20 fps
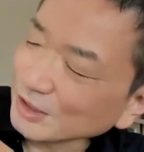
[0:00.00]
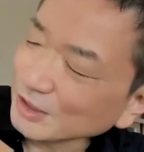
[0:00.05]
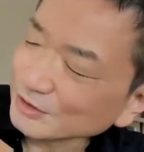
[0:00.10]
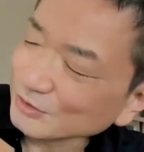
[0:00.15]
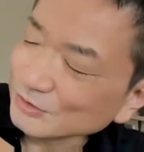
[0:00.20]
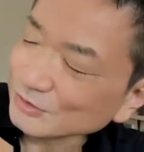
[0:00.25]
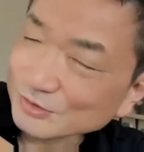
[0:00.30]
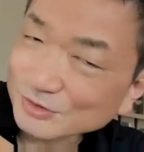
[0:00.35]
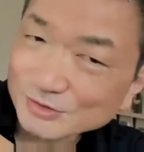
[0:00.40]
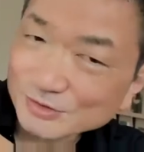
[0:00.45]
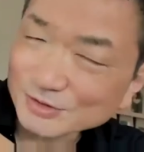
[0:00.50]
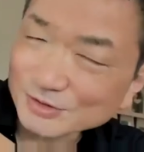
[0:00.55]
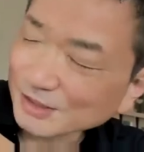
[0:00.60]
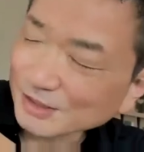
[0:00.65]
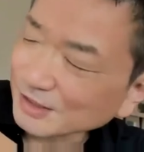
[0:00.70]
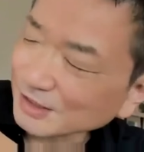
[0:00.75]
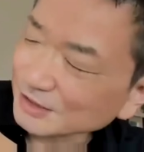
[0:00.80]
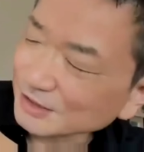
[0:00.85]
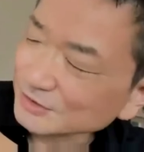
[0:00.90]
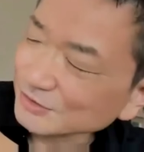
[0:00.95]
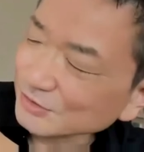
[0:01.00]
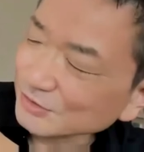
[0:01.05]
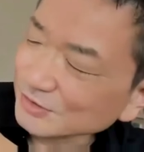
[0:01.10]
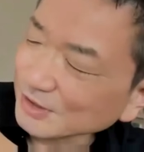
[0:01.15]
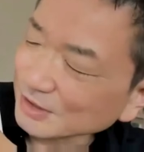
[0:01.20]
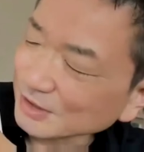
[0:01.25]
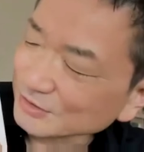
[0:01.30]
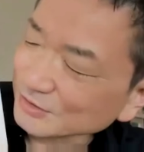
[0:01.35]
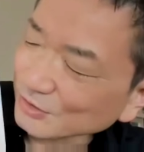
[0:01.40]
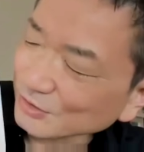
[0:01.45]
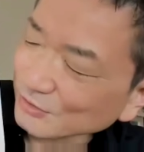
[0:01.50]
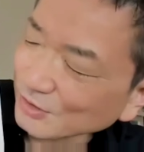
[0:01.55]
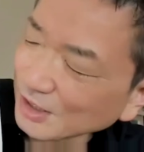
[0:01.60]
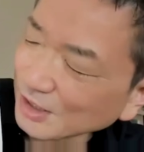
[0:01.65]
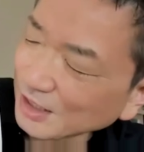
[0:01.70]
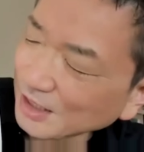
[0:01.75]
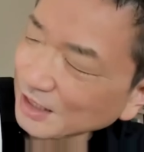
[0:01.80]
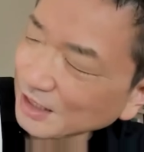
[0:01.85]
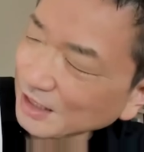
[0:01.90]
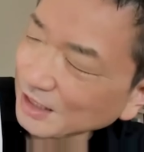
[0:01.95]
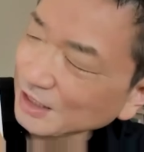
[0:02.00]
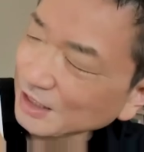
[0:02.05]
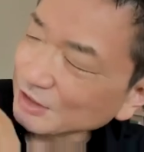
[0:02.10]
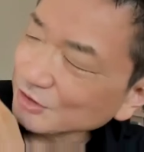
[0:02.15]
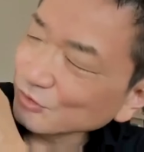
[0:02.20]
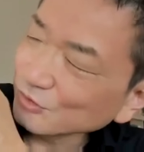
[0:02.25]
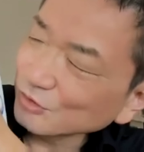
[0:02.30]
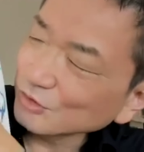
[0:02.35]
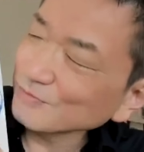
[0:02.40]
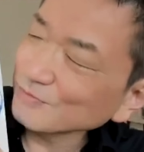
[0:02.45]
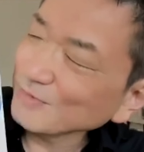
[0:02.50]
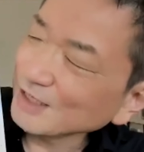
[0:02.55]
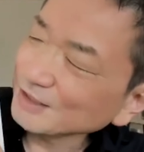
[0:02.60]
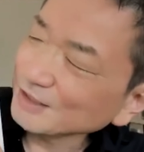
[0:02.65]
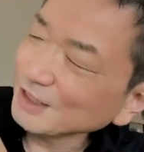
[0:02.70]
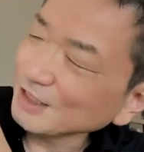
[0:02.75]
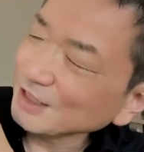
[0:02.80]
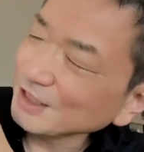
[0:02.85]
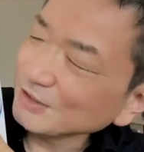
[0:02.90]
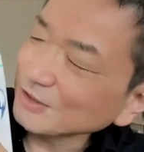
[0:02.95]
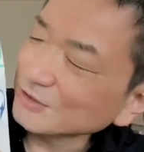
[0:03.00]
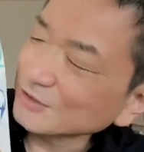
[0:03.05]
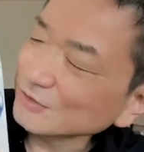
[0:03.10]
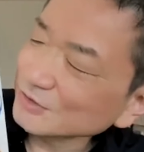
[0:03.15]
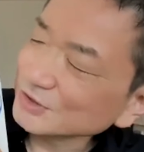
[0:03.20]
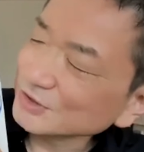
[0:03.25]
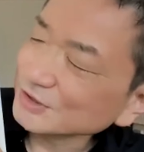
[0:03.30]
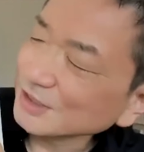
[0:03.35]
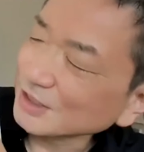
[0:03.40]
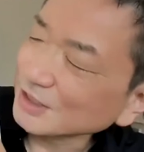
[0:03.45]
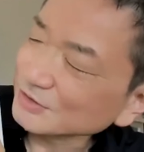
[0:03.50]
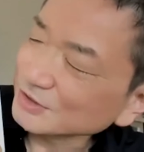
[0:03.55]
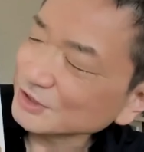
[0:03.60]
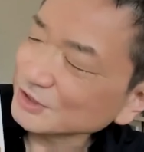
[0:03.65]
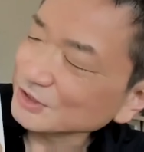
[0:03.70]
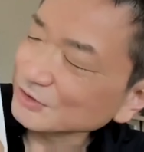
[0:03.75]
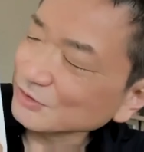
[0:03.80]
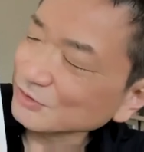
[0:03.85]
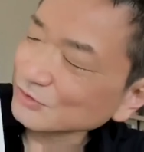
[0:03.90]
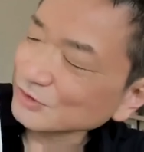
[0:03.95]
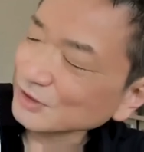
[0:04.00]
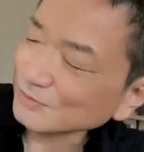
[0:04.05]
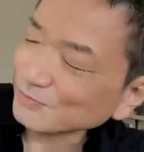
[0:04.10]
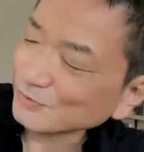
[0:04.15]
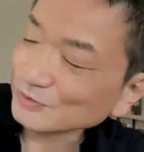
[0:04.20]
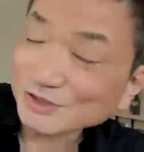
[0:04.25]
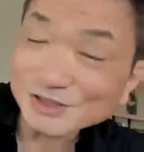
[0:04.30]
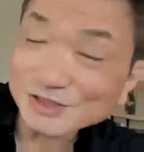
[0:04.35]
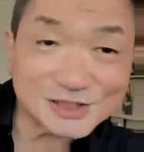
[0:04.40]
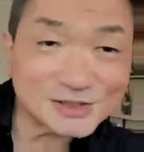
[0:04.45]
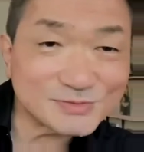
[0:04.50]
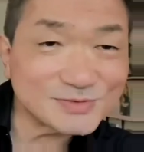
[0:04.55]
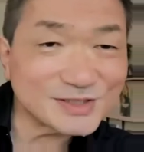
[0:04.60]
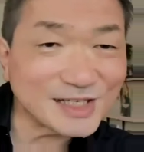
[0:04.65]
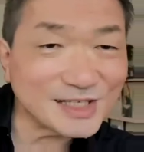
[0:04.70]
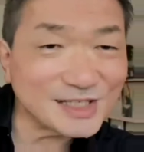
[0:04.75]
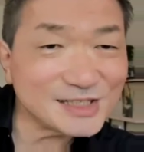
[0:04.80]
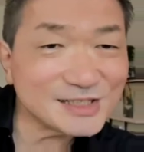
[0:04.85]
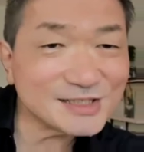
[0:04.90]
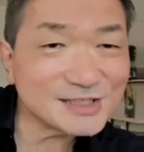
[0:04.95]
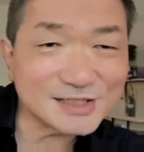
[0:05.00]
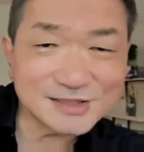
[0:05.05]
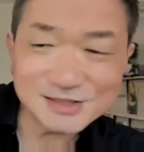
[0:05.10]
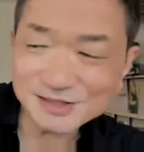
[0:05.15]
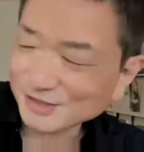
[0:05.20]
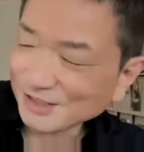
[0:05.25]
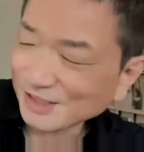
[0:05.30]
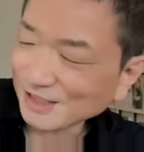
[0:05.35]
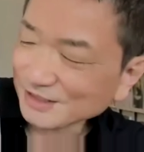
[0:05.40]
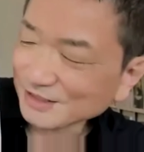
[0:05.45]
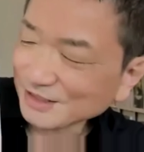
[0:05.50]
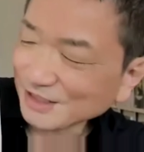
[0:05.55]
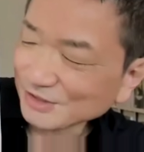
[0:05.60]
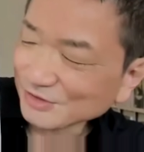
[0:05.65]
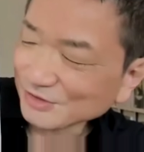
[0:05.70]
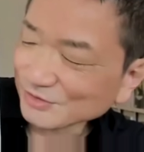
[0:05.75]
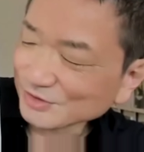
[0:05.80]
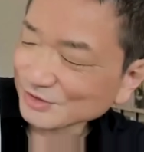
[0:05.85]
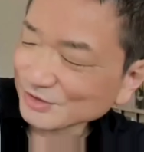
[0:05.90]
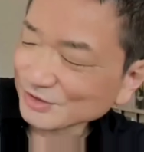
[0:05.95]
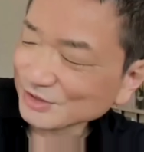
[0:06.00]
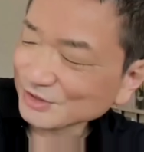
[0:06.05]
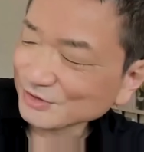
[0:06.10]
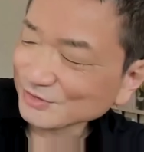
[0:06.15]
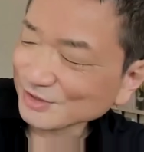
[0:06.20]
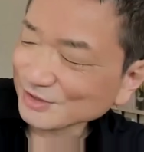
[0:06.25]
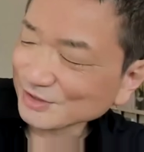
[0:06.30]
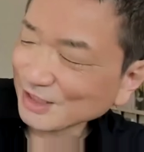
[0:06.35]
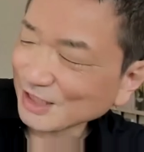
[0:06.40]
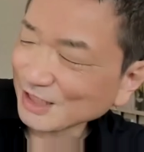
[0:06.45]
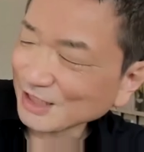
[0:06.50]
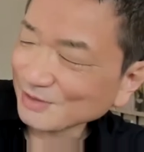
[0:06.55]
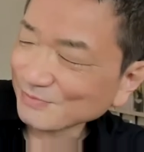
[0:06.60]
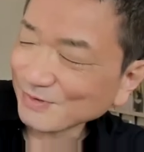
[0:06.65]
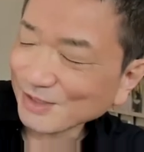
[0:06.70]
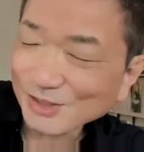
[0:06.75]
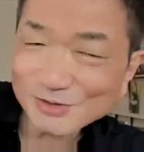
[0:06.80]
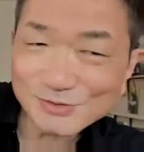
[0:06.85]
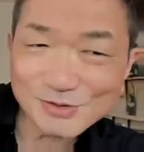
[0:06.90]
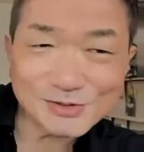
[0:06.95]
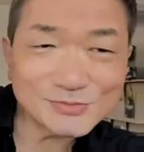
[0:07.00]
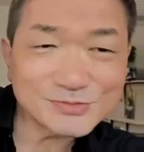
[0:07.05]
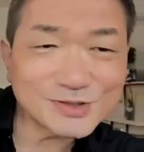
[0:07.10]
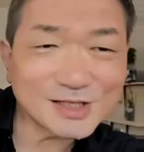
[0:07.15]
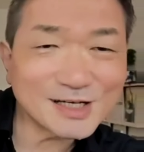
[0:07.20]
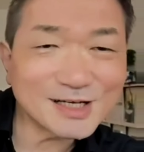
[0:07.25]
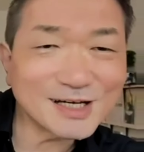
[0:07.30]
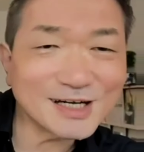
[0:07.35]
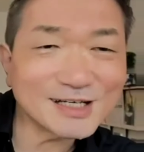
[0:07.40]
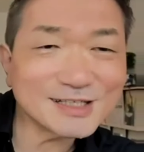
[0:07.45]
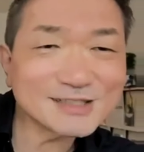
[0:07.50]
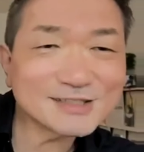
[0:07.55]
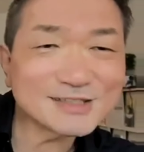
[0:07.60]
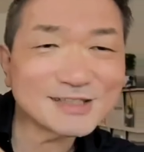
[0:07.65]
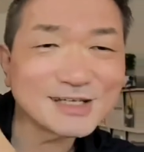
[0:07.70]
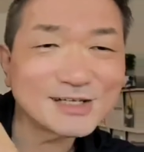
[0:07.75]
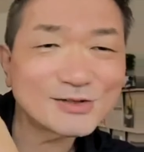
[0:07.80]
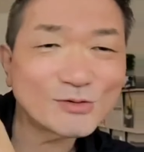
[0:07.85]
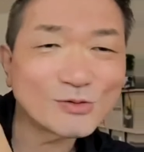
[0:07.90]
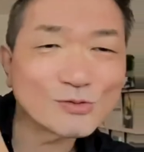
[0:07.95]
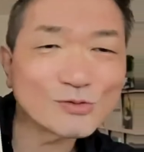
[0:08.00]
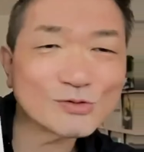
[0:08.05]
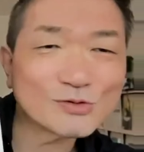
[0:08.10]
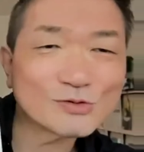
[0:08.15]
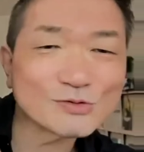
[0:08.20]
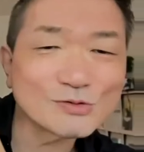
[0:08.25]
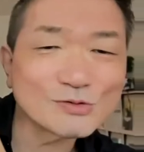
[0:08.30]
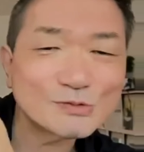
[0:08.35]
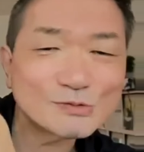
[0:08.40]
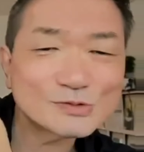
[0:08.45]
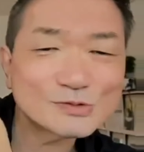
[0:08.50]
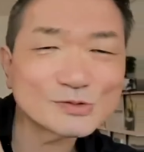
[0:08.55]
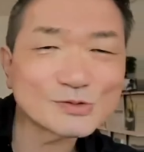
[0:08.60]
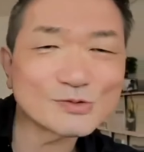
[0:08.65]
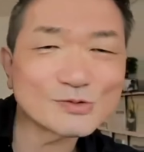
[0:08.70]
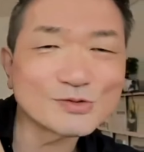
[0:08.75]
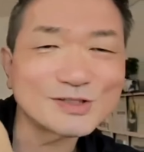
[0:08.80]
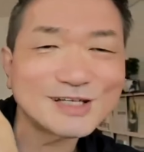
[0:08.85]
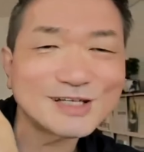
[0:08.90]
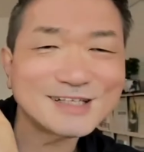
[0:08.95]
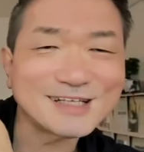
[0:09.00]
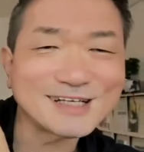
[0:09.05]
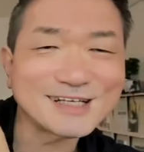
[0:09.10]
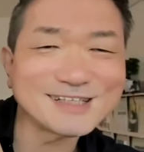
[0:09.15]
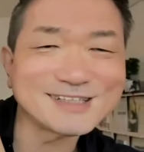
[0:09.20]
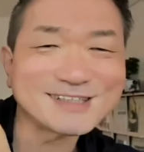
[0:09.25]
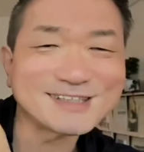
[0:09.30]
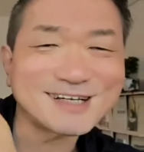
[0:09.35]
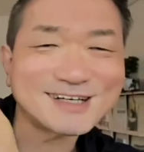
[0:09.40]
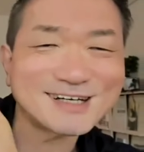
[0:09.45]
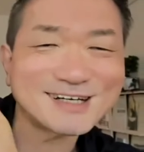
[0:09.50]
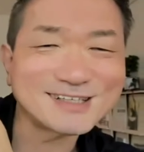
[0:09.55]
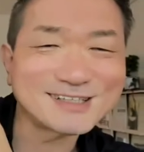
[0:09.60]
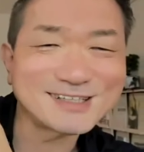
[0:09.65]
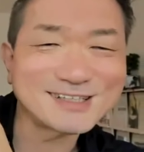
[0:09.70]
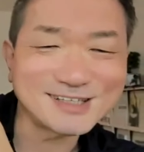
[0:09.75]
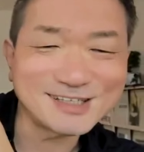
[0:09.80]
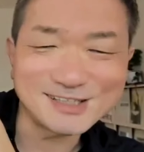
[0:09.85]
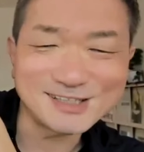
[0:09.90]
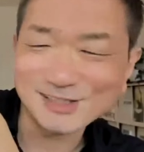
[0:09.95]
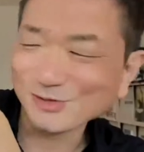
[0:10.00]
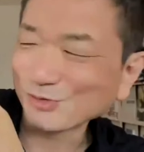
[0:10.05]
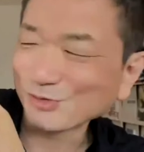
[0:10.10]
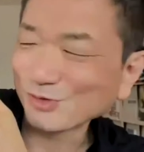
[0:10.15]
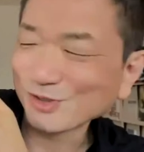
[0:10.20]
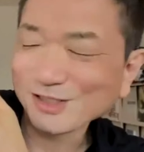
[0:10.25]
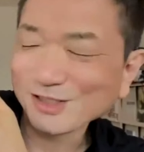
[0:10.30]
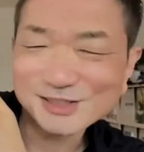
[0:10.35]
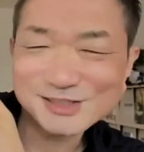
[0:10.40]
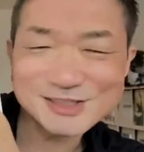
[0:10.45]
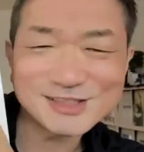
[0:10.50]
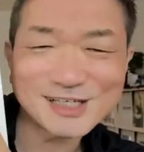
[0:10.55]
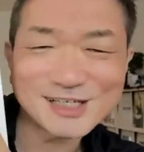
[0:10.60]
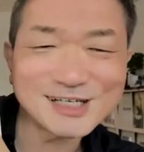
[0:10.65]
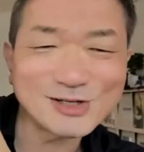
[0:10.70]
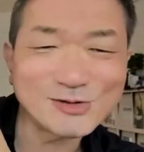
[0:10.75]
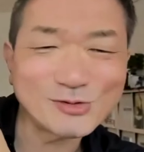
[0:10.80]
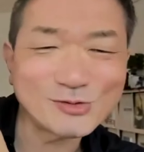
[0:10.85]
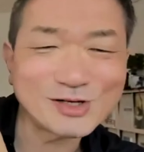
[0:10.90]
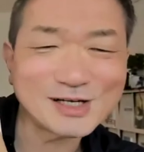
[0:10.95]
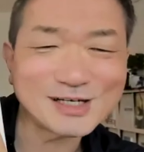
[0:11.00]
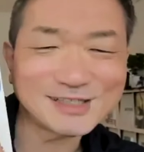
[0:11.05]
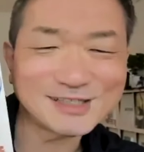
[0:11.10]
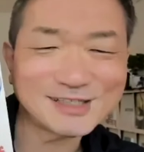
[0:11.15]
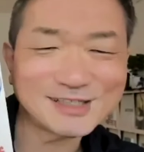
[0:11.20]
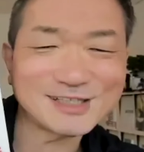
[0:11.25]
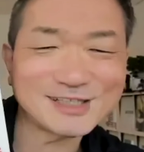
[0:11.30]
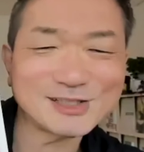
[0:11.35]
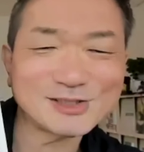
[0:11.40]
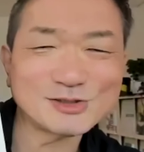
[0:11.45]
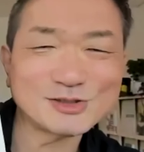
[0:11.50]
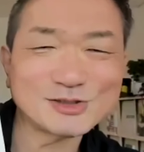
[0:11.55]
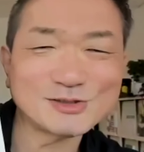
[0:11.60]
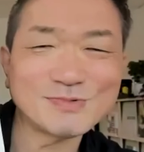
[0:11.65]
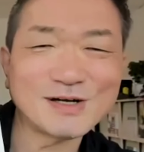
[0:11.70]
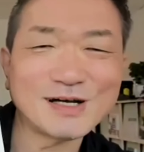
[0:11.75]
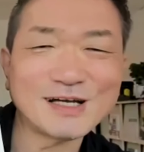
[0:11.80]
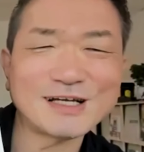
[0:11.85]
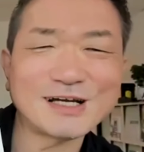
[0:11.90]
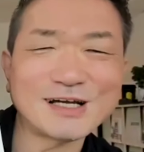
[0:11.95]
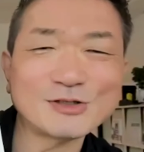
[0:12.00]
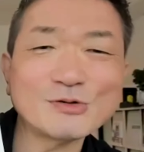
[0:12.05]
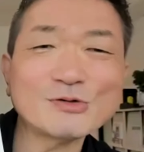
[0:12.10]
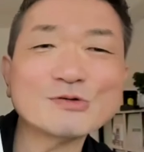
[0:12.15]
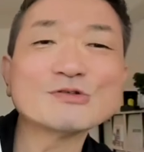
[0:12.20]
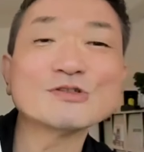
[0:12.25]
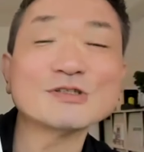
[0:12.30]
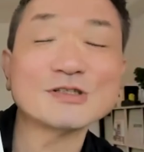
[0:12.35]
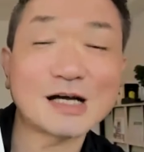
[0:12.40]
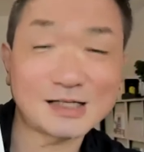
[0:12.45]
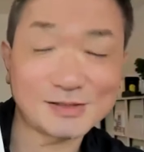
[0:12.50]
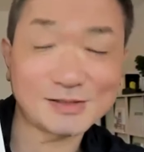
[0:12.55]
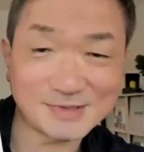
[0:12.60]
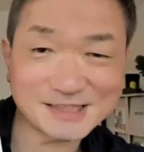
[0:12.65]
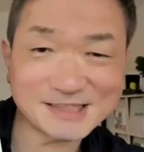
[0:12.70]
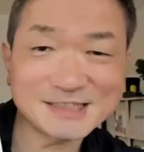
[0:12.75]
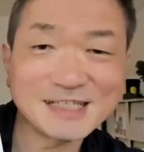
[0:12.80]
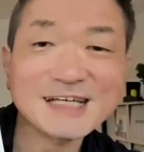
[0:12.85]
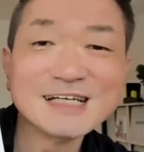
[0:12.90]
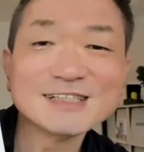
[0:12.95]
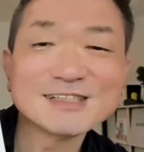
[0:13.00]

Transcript: あの、少なからずよくあるのは、表面的にはロジカル思考でポジティブでいい感じでやってんのに、実は内面は蓋があって、心の奥底で何かが出てて、これがちらりほらり出てくる場合がよくあります。